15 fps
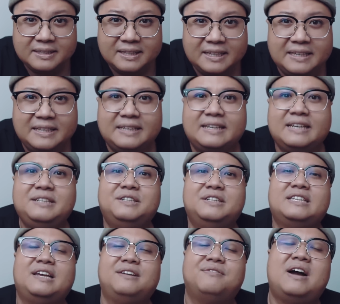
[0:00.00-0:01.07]
thì cái
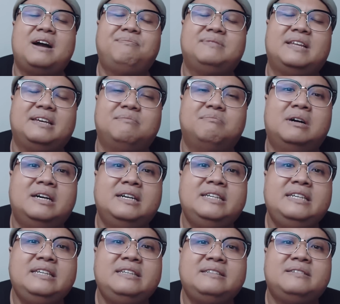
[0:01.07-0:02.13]
người thầy pháp này
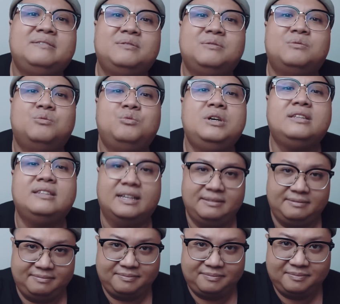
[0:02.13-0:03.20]
mới quyết
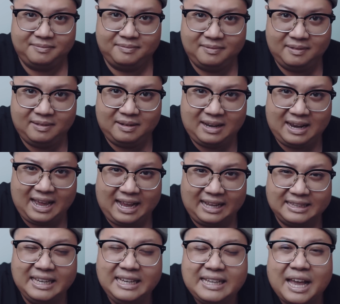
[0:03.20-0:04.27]
định
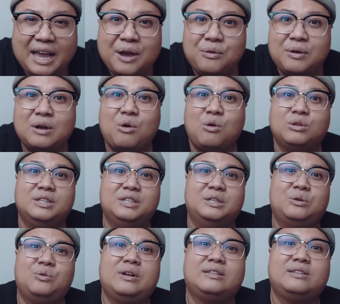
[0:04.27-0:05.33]
là đi theo cái con
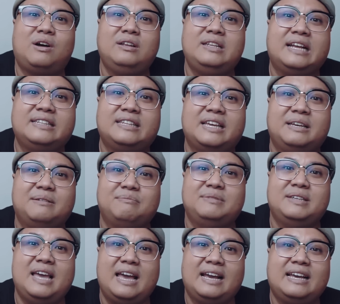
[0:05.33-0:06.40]
đường của anh đó để
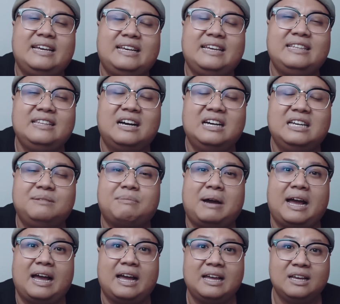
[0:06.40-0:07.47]
tìm về cái cái nơi
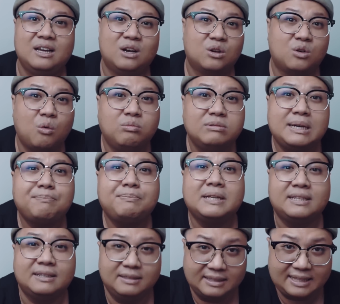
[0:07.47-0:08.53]
mà cung cấp
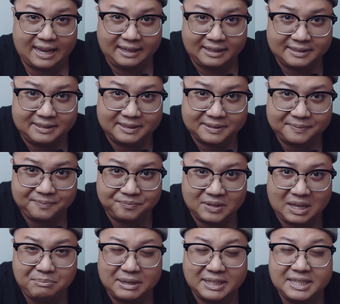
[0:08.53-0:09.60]
cái tượng này
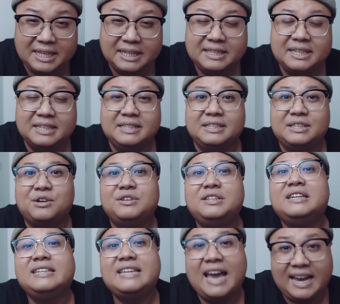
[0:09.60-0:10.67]
để mà diệt trừ cho
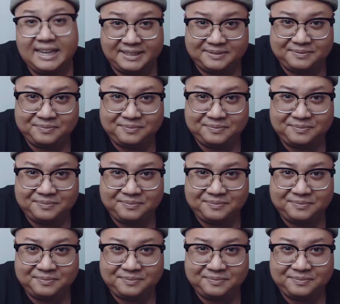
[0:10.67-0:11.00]
nhân gian